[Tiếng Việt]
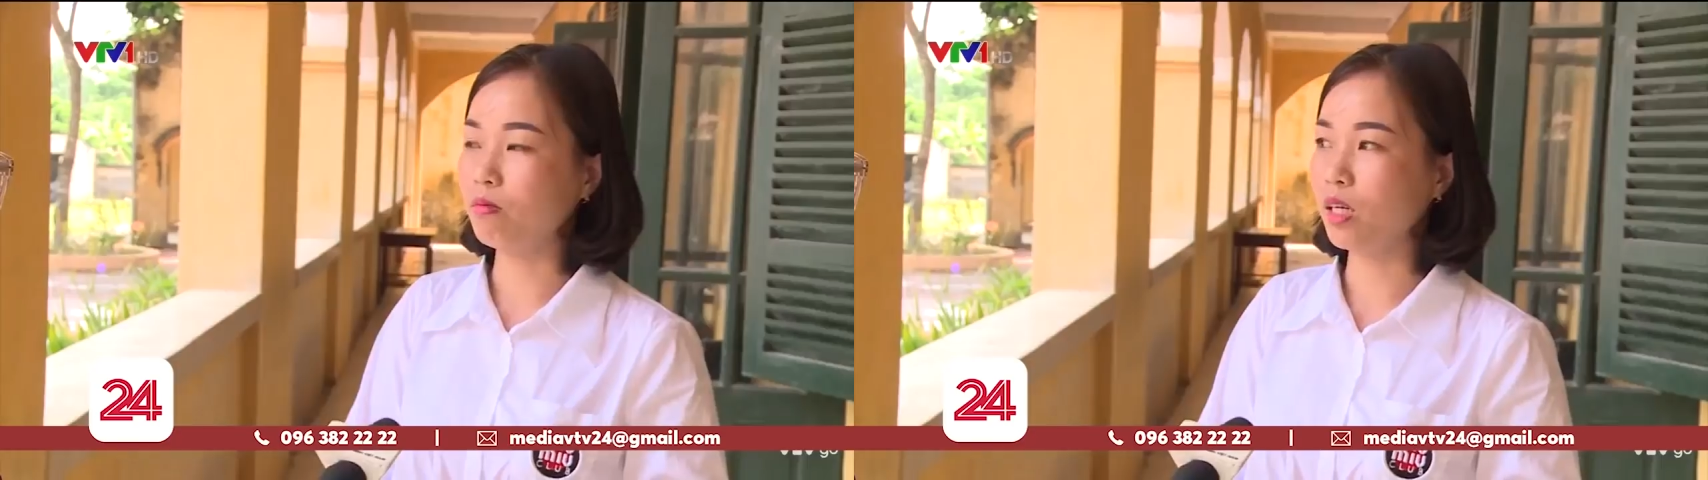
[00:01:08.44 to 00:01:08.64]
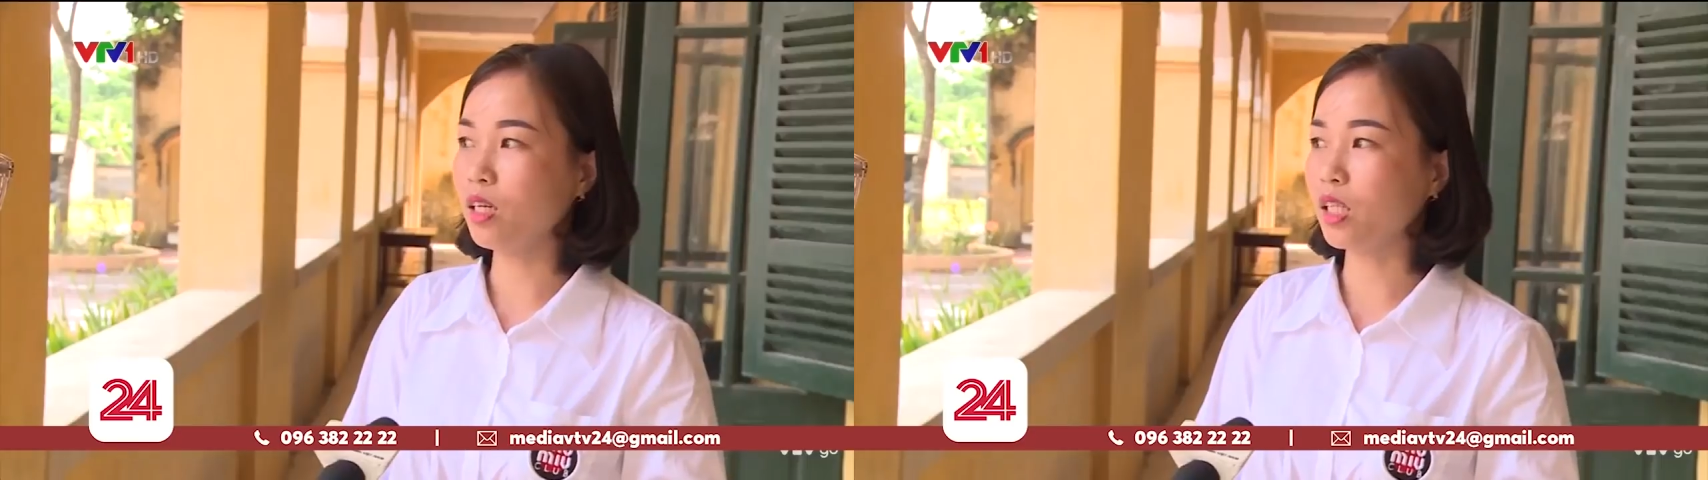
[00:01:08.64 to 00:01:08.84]

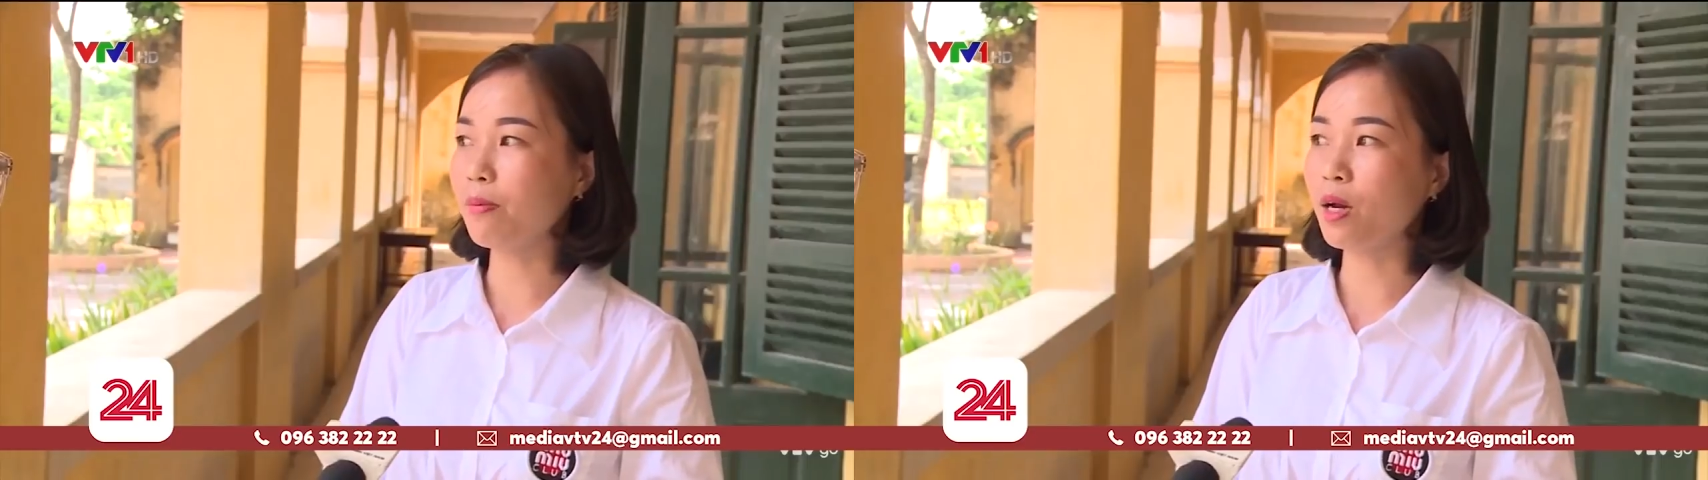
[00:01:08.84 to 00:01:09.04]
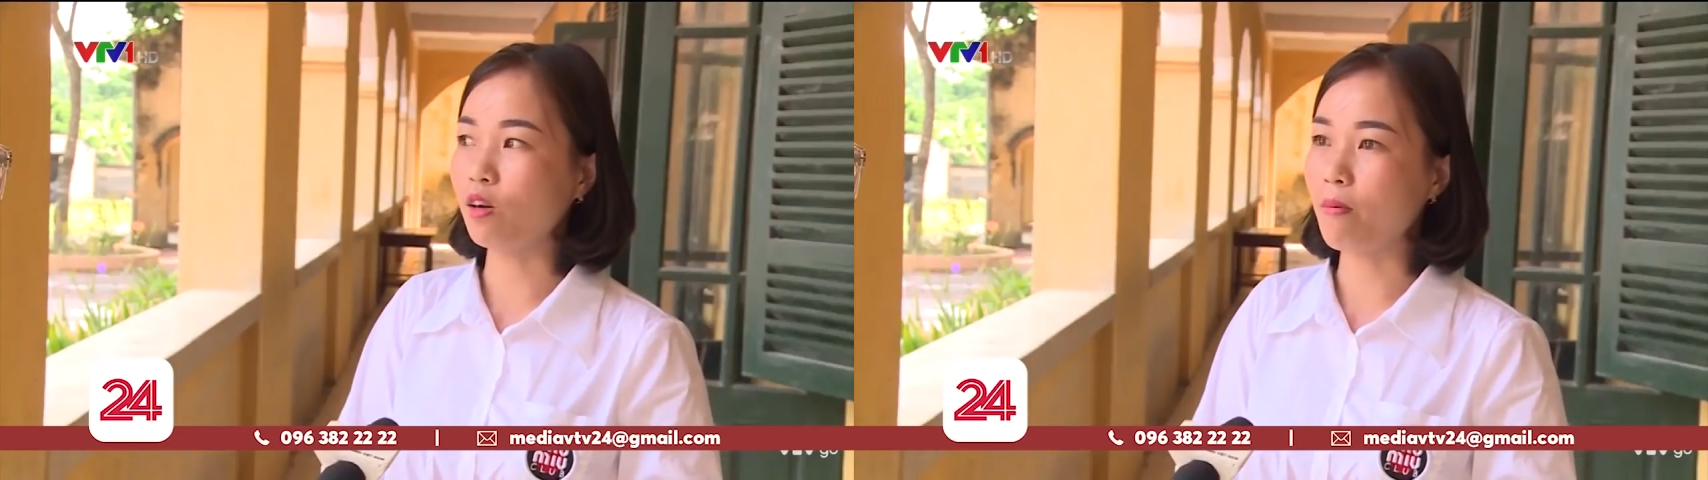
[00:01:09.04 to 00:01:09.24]
Mới được
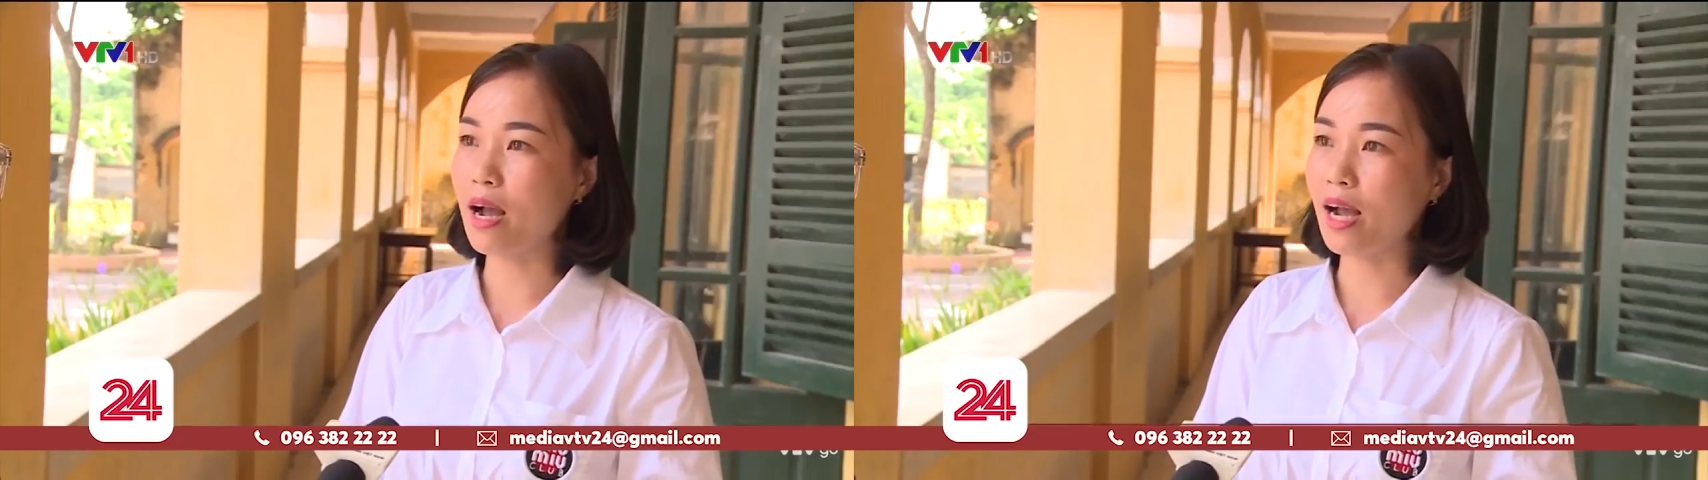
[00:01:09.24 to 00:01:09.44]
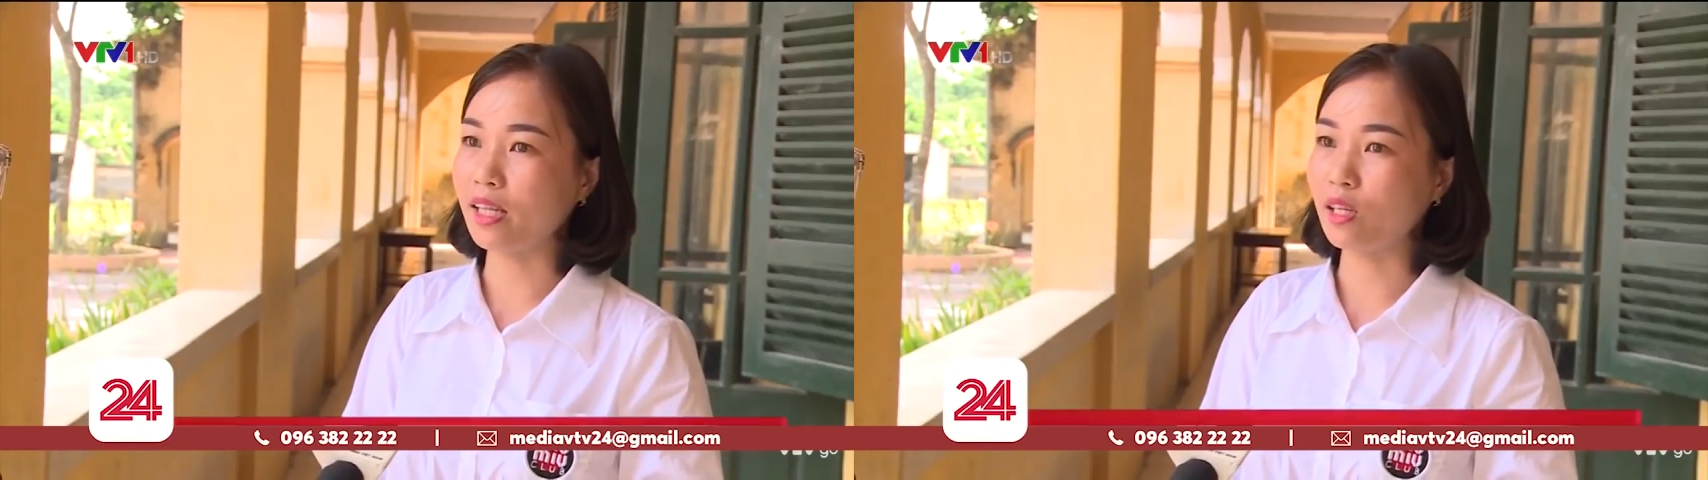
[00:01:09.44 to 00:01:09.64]
tiếp cận có
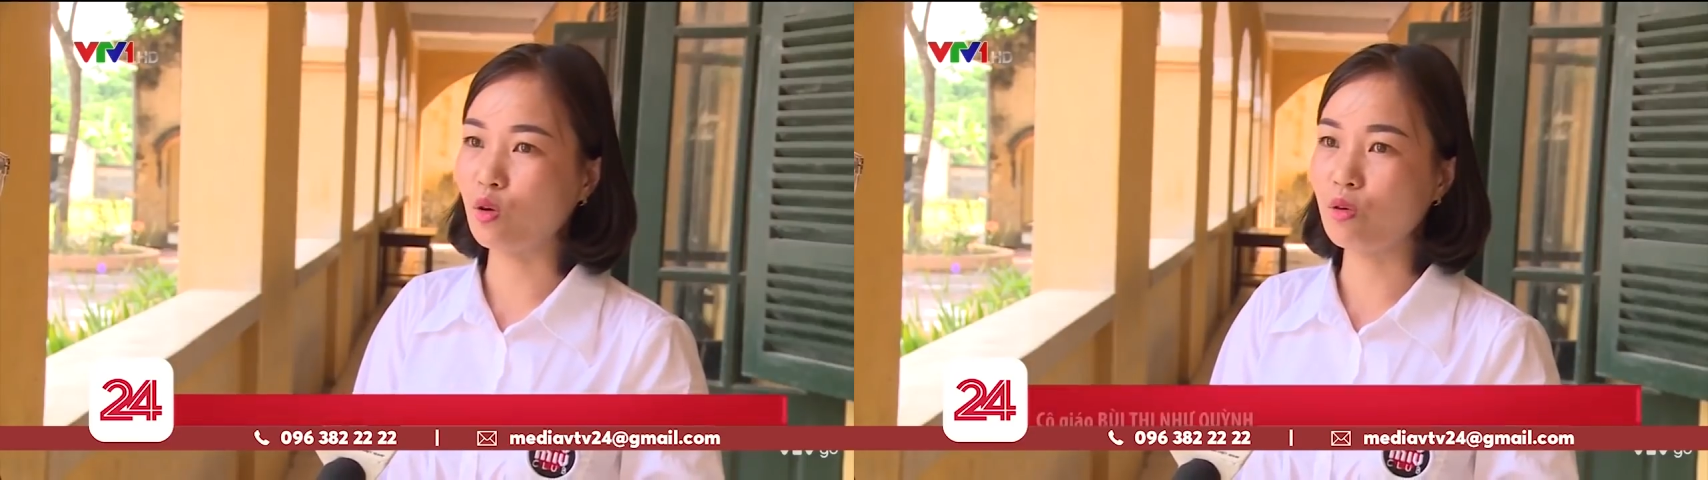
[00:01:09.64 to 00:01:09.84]
ba ngày thì